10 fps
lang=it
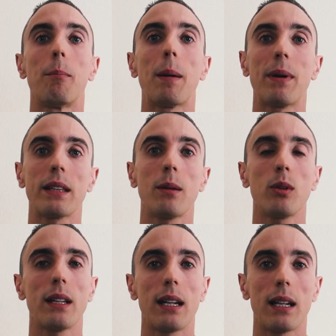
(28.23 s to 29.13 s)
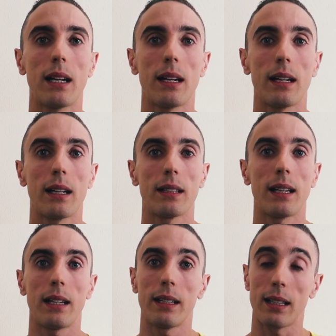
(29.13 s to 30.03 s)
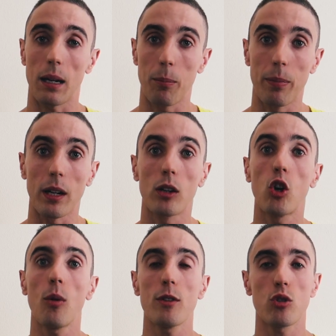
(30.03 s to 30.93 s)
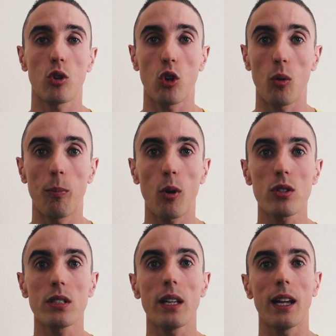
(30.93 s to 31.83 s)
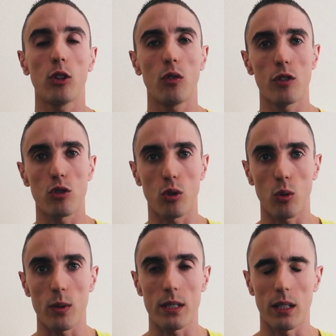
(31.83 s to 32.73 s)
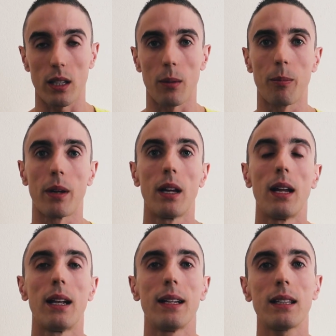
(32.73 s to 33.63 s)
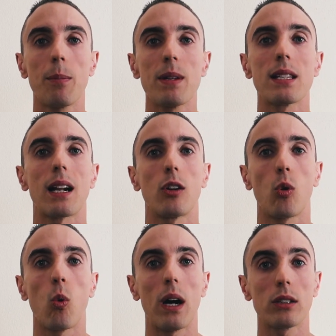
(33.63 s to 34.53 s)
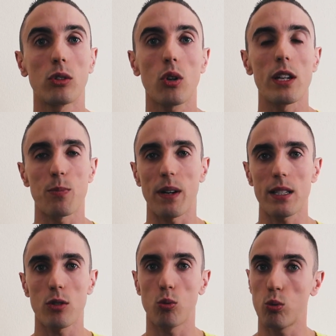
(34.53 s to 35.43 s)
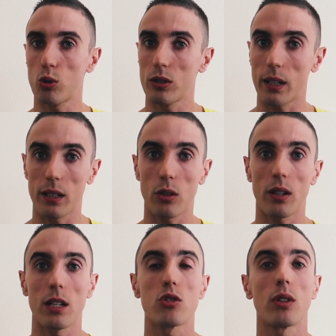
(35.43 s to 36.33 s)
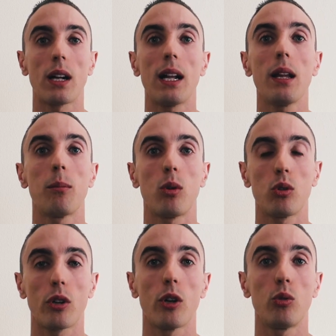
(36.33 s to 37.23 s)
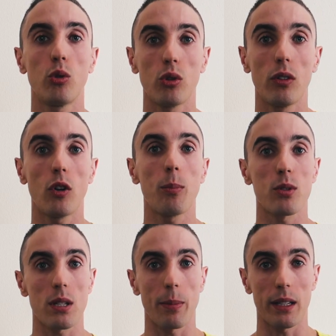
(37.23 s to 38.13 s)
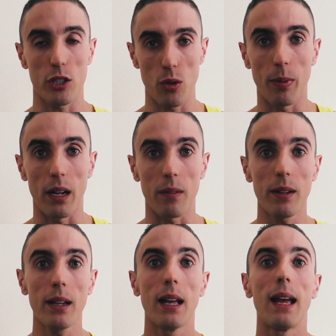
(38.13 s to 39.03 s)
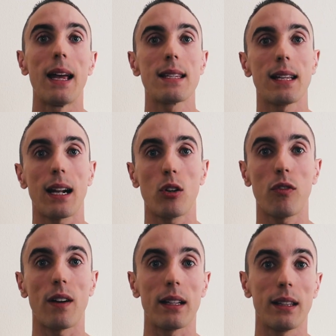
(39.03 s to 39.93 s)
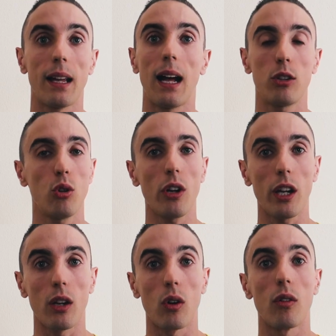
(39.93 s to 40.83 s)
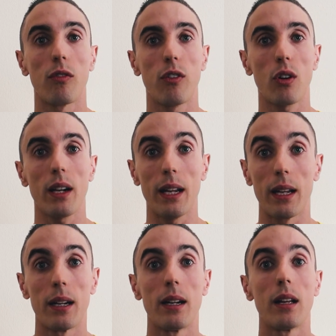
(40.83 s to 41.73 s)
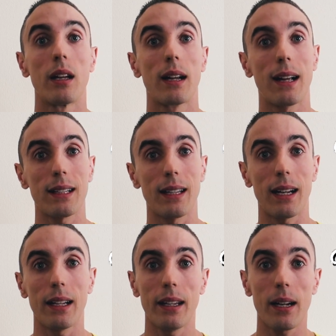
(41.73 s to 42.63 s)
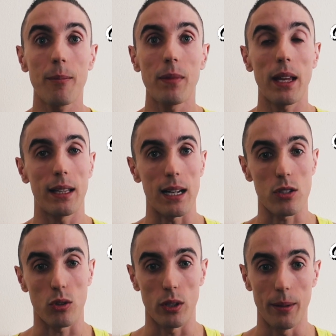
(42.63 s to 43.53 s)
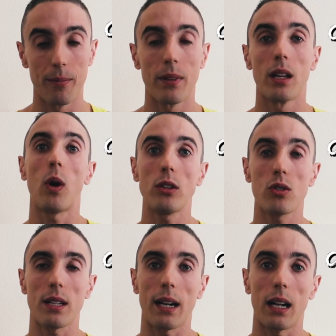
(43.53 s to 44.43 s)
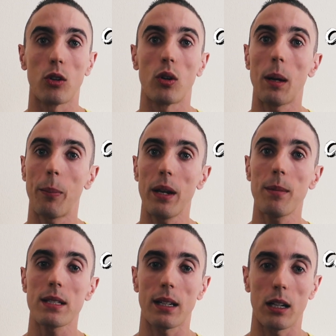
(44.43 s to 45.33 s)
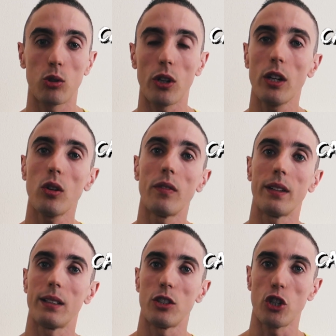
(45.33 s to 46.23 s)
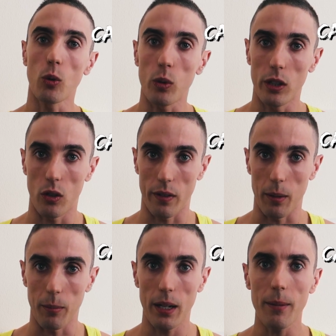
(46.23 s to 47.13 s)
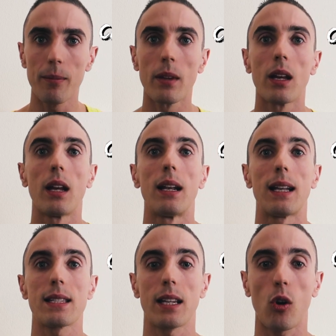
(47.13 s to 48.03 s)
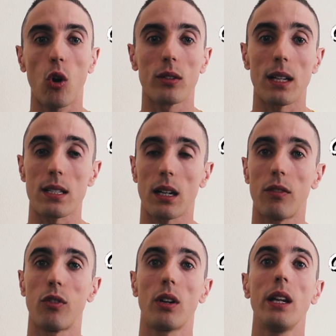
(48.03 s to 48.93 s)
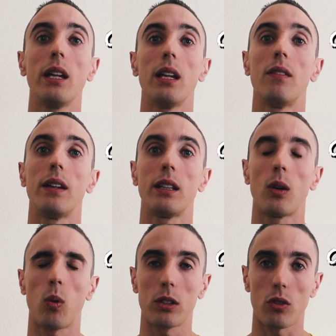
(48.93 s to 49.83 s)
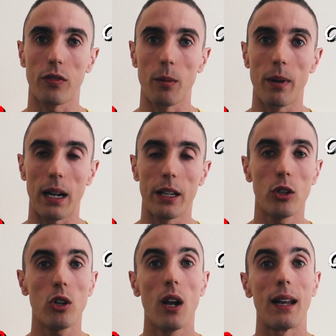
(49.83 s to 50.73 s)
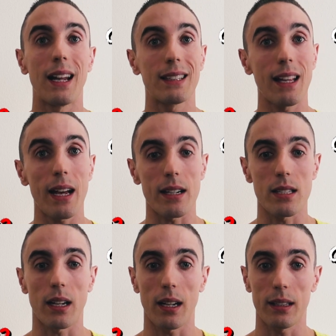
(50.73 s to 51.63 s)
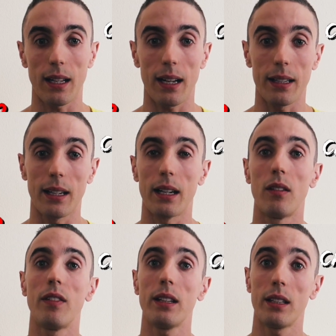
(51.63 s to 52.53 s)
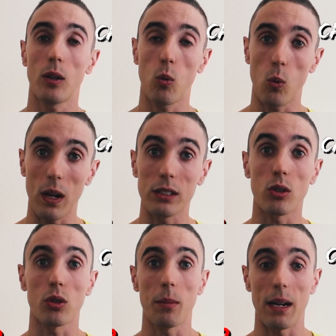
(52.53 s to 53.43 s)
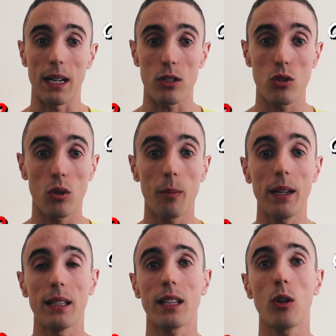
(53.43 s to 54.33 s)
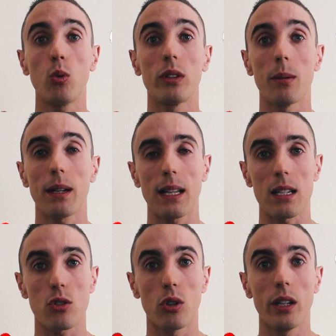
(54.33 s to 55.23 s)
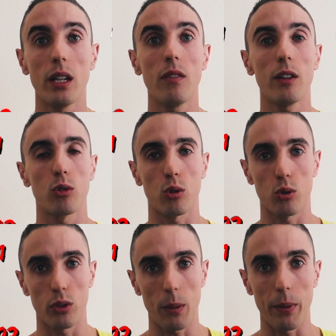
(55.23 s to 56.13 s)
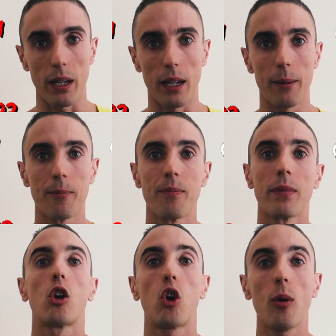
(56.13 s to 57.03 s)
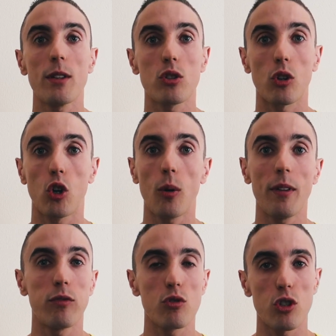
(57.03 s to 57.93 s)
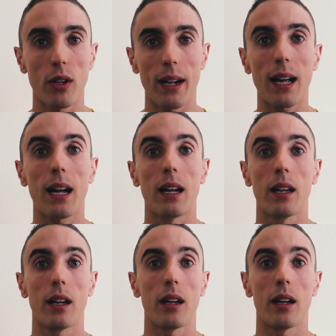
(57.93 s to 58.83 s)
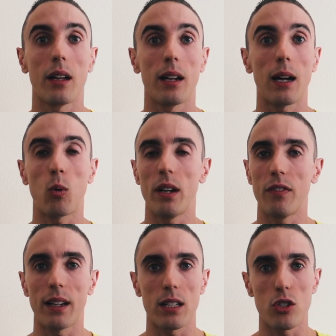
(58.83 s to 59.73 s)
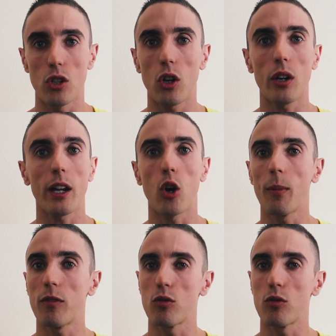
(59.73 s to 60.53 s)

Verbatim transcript: Ma partiamo dalla, dalle tappe. Come sono composte e dove sono queste tappe? Le tappe saranno quattro e sparse su tutto il territorio nazionale in modo che ognuno di voi possa parteciparvi e saranno fatte a Torino, Forlì, Catania ed Ascoli. Quando saranno? La prima sarà a Torino il 25 di novembre, la seconda sarà a Forlì il 24 febbraio, la terza a Catania il 24 di marzo, mentre l'ultima ad Ascoli il 28 di aprile come, so, come funzionerà eh, la qualificazione, come